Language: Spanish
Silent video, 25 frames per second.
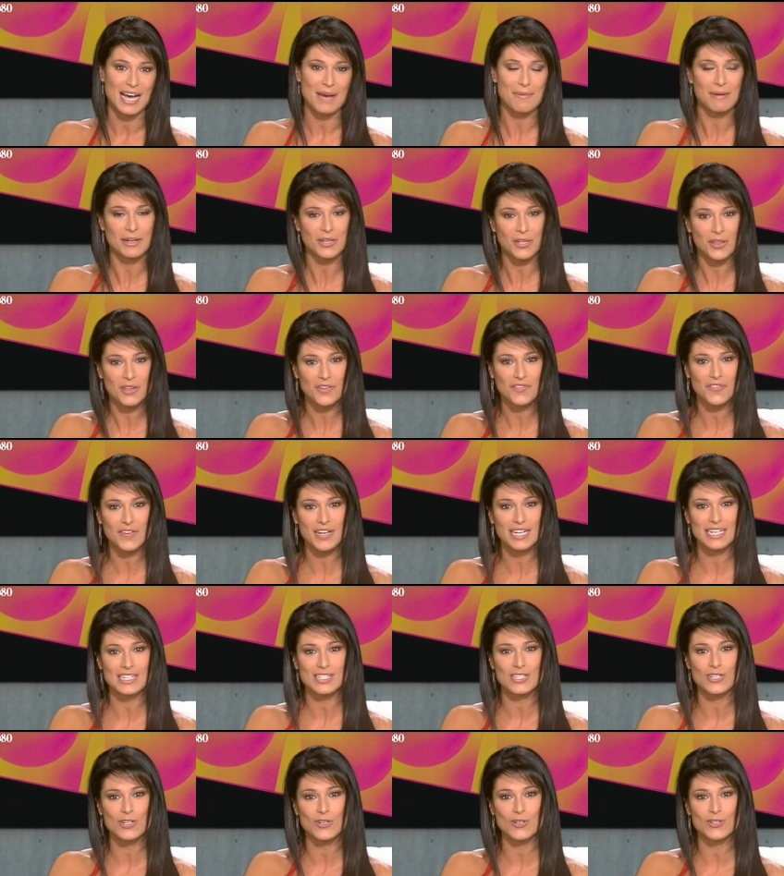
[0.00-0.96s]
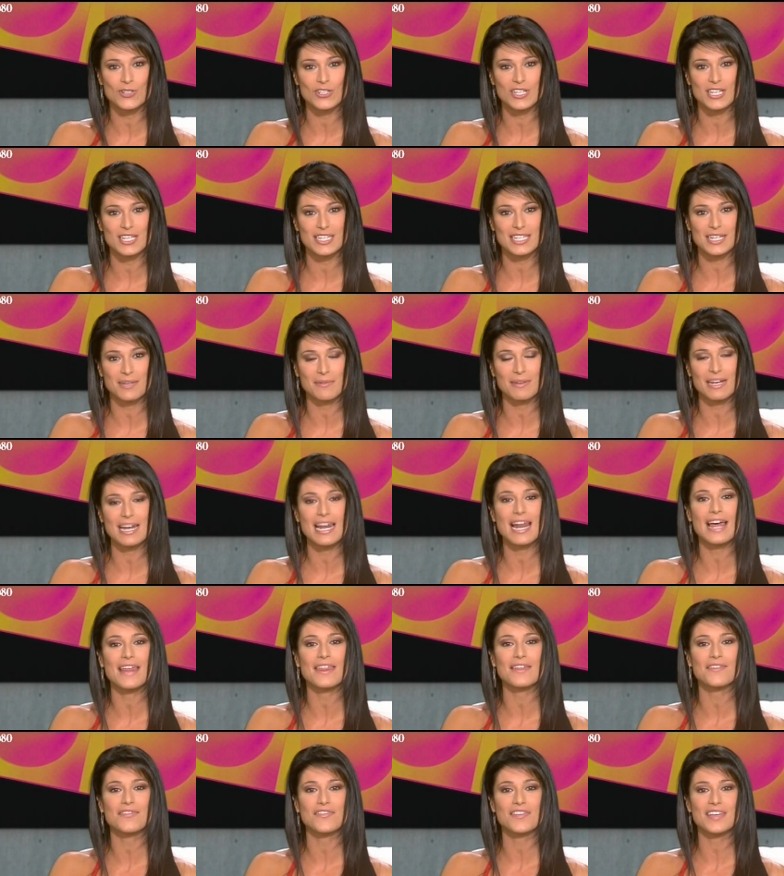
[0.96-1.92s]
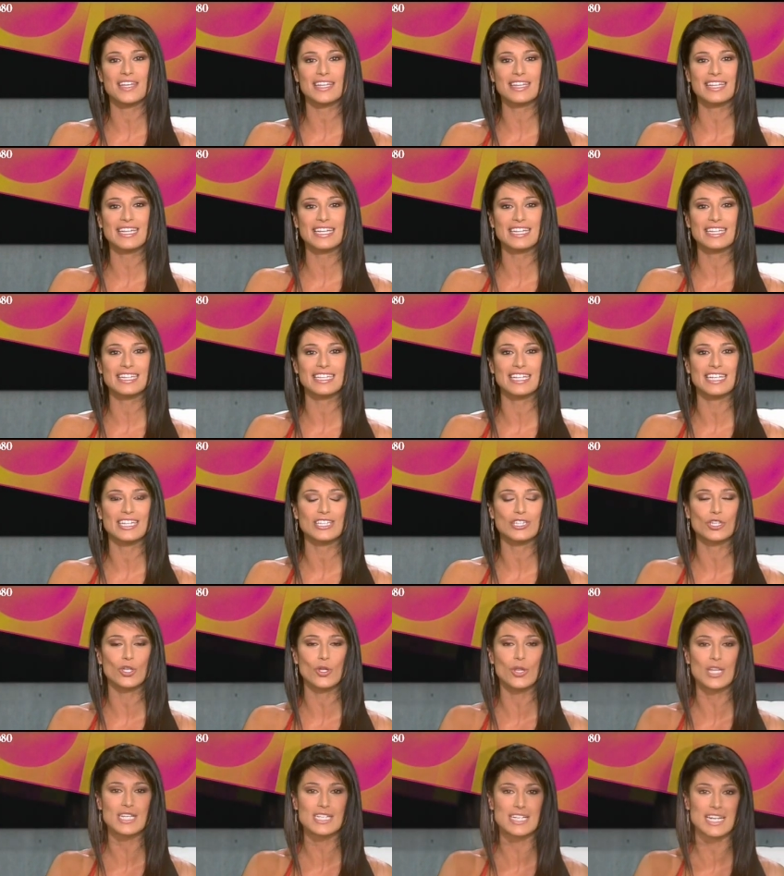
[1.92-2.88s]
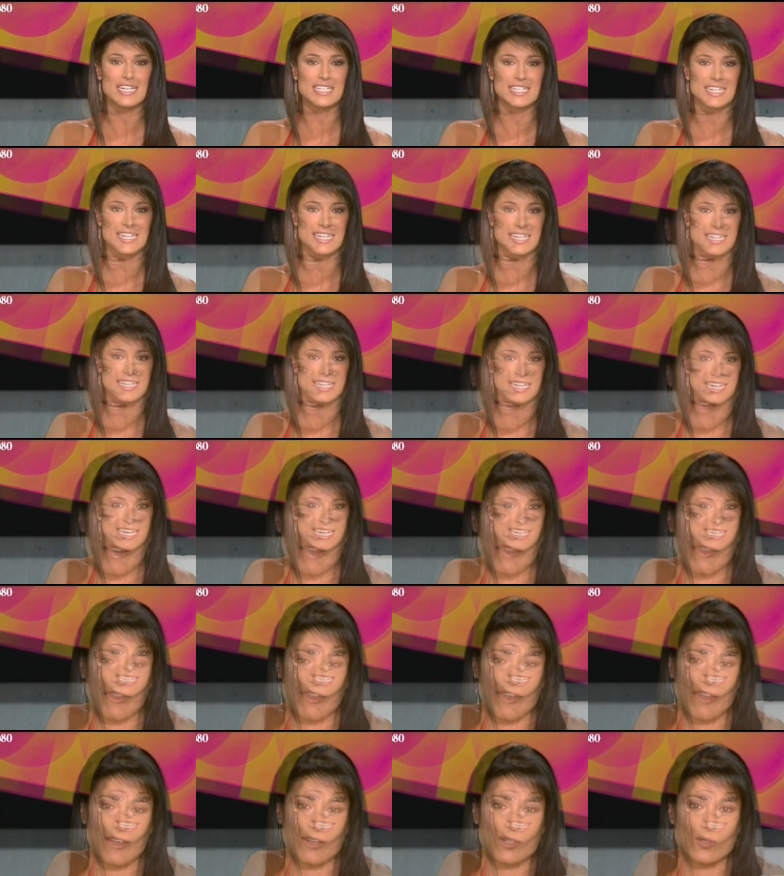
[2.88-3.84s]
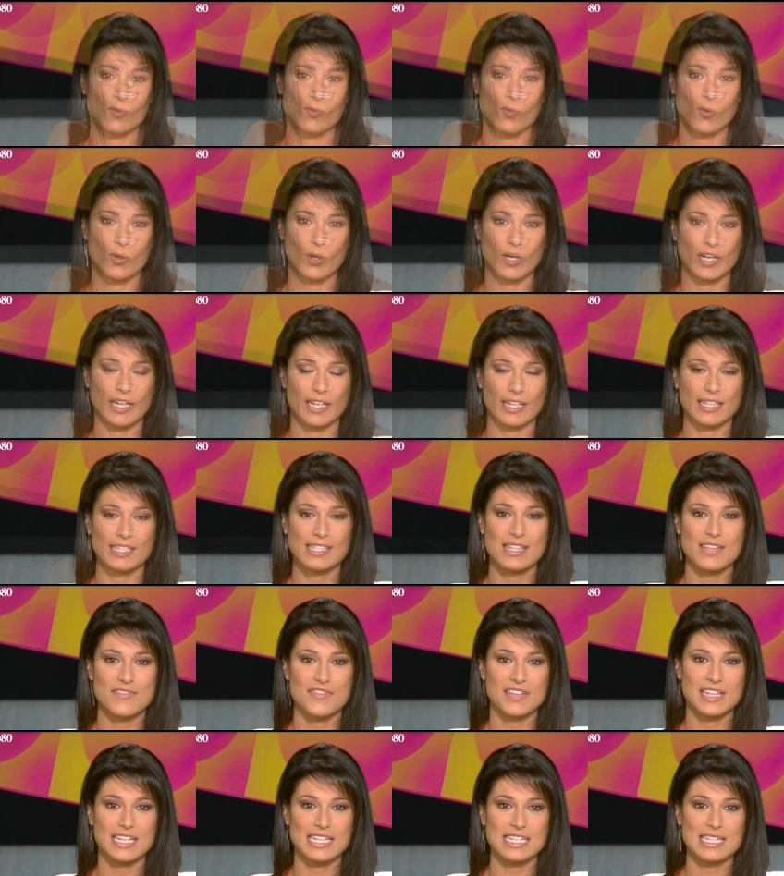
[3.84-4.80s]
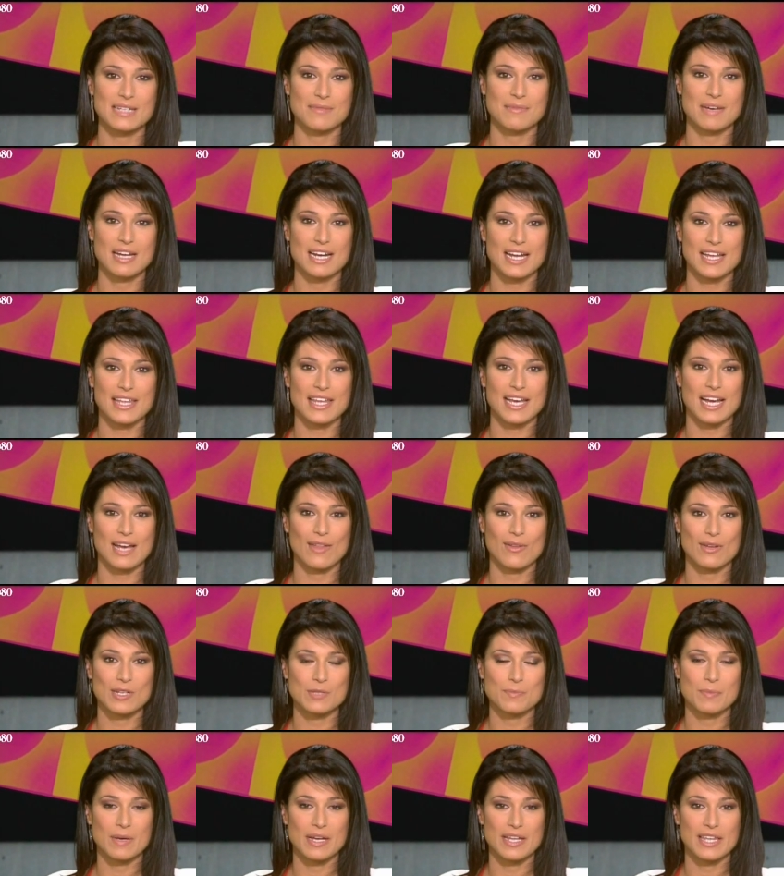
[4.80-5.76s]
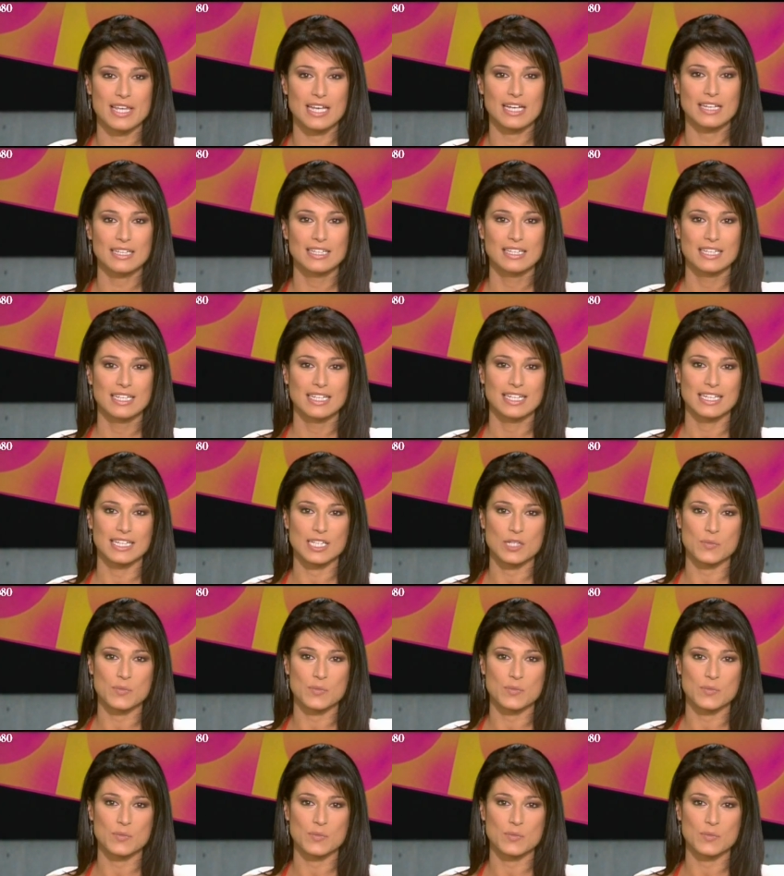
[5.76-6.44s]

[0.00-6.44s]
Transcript: Hablando de fans, los de Isabel la defienden de todas las críticas. La de su mujer. Este fin de semana ha llegado a España